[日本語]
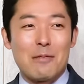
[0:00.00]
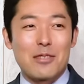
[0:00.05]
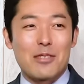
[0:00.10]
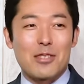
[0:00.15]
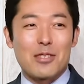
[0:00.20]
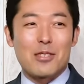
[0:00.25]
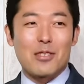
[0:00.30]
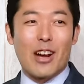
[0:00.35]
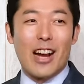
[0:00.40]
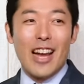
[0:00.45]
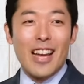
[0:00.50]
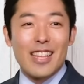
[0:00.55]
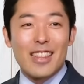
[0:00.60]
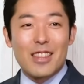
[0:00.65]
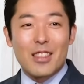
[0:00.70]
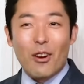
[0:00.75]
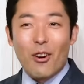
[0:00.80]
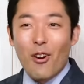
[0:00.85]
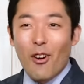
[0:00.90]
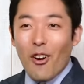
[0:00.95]
持つ人が
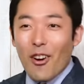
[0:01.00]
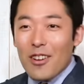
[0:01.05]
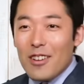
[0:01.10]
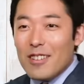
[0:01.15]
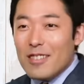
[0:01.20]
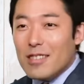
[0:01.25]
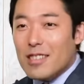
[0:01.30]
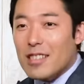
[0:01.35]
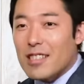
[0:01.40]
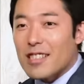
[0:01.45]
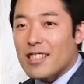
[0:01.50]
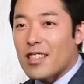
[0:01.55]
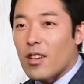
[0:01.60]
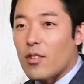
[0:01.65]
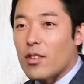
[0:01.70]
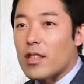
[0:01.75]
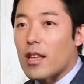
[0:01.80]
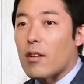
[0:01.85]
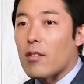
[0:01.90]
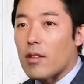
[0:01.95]
どういう人生を
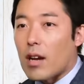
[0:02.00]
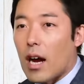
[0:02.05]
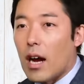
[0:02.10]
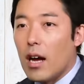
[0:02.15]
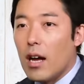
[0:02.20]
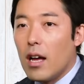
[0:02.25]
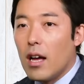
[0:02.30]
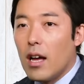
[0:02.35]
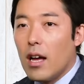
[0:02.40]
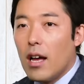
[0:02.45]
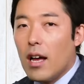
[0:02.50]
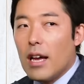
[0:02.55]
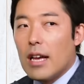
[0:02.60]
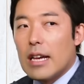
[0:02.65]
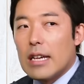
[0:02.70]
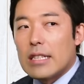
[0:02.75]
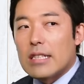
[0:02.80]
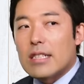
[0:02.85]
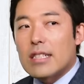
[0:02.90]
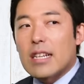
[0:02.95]
生きたのか
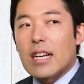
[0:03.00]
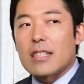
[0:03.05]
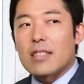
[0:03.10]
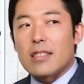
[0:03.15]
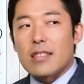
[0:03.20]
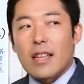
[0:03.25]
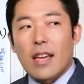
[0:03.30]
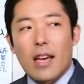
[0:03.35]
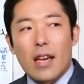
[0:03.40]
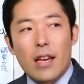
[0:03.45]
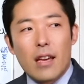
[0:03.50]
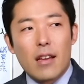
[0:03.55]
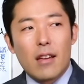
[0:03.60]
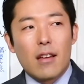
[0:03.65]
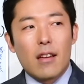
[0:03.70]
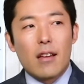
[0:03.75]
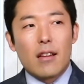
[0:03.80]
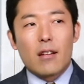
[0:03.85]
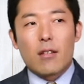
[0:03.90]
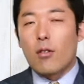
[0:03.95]
しかしね
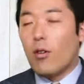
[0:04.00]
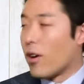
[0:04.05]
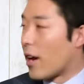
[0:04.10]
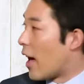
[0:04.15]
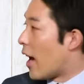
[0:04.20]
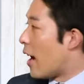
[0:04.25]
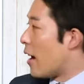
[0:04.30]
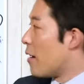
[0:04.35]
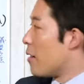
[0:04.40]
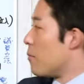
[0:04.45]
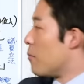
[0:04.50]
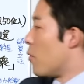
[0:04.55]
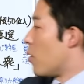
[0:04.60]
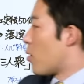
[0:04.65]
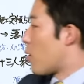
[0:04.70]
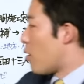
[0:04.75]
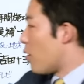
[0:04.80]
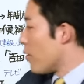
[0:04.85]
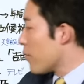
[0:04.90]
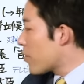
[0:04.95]
これも
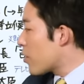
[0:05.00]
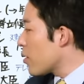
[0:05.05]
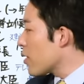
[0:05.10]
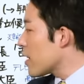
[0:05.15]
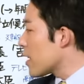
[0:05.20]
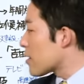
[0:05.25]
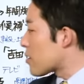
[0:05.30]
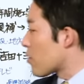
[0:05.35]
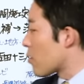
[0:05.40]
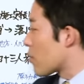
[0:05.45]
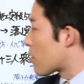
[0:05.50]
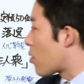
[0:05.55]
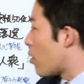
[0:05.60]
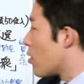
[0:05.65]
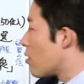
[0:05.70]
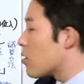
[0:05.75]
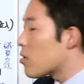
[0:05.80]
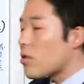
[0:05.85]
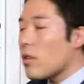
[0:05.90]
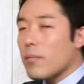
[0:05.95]
う本当にねその
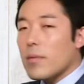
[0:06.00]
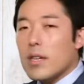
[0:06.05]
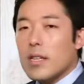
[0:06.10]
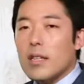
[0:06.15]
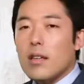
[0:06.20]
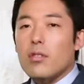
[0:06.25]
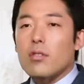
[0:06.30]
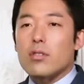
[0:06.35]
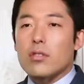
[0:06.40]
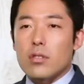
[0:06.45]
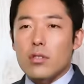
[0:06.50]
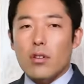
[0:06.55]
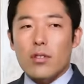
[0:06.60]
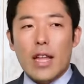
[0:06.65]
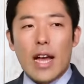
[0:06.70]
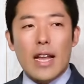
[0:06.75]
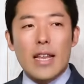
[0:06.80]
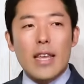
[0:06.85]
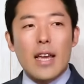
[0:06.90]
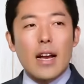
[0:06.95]
豊臣秀吉の
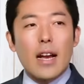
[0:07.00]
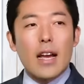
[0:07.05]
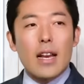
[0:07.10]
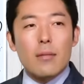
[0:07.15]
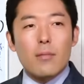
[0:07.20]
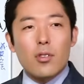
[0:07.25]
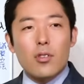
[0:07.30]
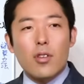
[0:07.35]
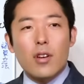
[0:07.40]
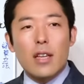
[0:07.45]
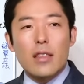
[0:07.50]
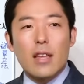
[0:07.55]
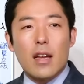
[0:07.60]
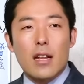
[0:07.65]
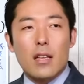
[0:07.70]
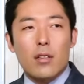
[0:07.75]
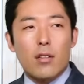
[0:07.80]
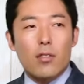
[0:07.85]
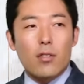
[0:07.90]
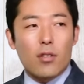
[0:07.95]
成り上がり物語の
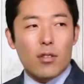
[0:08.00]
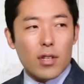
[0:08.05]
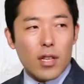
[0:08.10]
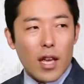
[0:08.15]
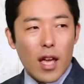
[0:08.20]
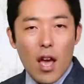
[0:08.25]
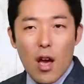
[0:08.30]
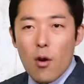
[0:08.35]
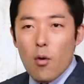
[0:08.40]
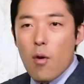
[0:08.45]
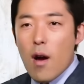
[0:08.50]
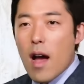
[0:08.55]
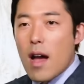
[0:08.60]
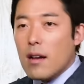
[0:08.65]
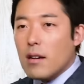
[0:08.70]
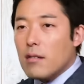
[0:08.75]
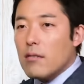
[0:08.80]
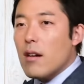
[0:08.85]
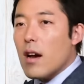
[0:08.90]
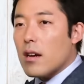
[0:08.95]
ように
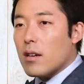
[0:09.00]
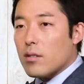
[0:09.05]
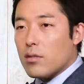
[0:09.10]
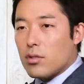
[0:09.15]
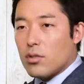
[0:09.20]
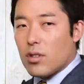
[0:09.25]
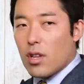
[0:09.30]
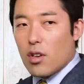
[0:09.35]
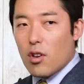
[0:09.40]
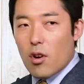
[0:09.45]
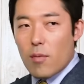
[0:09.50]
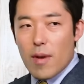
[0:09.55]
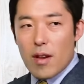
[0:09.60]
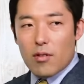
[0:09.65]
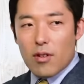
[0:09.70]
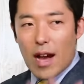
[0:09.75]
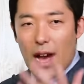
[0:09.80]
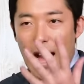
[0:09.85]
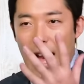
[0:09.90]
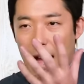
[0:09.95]
ワクワクして読め
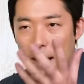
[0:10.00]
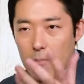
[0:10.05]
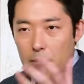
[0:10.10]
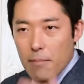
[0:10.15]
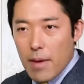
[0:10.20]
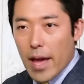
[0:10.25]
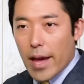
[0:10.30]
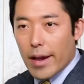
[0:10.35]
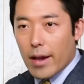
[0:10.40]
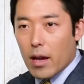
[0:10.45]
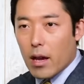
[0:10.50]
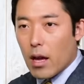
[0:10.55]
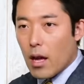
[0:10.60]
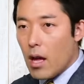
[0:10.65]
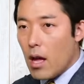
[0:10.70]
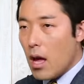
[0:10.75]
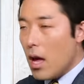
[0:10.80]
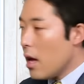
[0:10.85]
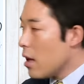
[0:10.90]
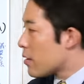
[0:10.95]
る反面
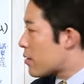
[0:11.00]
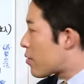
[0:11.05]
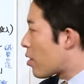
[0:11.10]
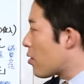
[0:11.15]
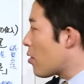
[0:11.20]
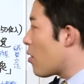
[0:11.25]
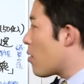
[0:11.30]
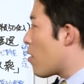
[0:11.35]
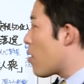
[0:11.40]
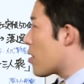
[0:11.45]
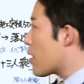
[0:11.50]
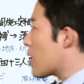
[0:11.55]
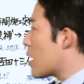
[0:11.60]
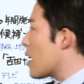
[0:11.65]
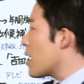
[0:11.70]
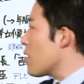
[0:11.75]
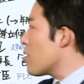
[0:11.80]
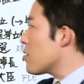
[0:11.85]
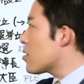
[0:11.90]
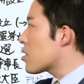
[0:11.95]
その
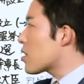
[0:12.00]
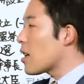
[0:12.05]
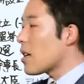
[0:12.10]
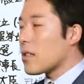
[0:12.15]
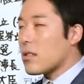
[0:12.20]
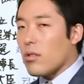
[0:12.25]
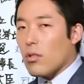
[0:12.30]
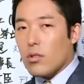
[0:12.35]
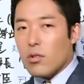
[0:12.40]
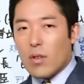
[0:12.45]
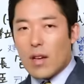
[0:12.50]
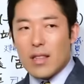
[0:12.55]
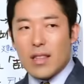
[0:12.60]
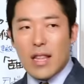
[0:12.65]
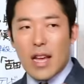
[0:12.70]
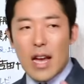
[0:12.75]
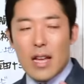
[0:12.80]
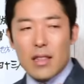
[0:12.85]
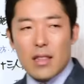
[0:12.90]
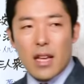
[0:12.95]
ロッキード事件というのは
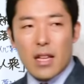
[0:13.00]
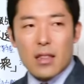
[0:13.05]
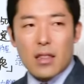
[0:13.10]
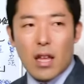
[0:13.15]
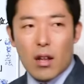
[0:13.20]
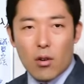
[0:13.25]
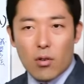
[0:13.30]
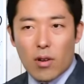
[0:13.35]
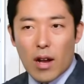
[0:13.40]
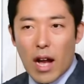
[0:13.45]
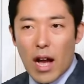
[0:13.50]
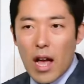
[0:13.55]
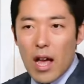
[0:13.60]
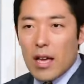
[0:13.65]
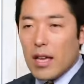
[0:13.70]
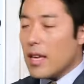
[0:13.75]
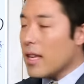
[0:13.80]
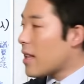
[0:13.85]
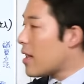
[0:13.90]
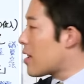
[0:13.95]
何だったのか
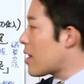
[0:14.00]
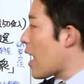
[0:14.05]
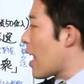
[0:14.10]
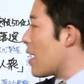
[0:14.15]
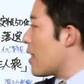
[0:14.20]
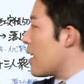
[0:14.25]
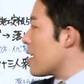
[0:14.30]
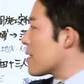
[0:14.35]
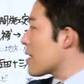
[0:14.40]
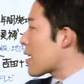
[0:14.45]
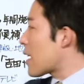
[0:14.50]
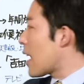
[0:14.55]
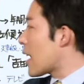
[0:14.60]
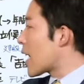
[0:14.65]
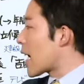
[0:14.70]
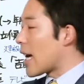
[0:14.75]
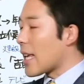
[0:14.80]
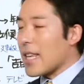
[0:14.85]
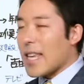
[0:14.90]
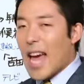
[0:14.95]
一体なぜ
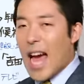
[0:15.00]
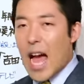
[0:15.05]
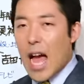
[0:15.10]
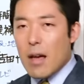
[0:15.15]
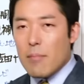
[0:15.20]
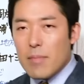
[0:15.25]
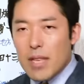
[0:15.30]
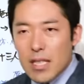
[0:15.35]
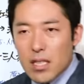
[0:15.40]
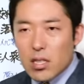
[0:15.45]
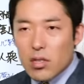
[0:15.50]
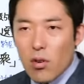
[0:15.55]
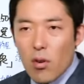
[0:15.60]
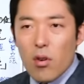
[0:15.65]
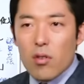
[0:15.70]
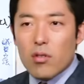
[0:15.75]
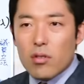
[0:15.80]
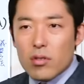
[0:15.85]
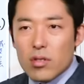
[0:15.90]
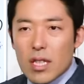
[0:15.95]
彼が闇
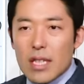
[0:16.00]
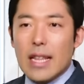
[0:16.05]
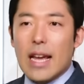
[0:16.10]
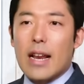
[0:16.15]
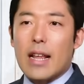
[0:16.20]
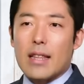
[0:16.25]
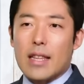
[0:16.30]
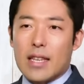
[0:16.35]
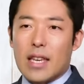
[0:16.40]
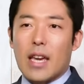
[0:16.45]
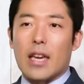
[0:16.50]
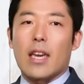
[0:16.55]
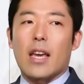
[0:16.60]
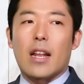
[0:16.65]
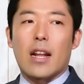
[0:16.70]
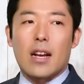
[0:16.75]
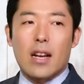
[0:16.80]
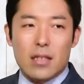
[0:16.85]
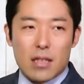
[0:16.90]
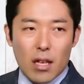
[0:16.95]
将軍にならなきゃいけ
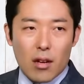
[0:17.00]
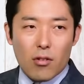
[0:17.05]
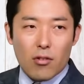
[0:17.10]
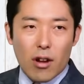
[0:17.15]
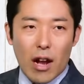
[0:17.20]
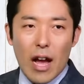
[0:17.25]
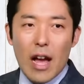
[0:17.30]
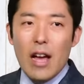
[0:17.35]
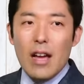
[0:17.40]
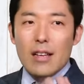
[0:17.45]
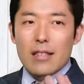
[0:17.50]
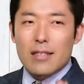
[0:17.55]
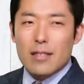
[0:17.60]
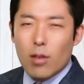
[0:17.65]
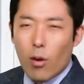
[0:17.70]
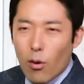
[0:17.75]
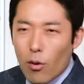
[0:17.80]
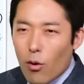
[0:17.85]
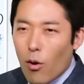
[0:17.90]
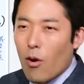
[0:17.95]
なかったのか
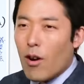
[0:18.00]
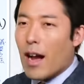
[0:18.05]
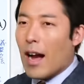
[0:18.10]
そこ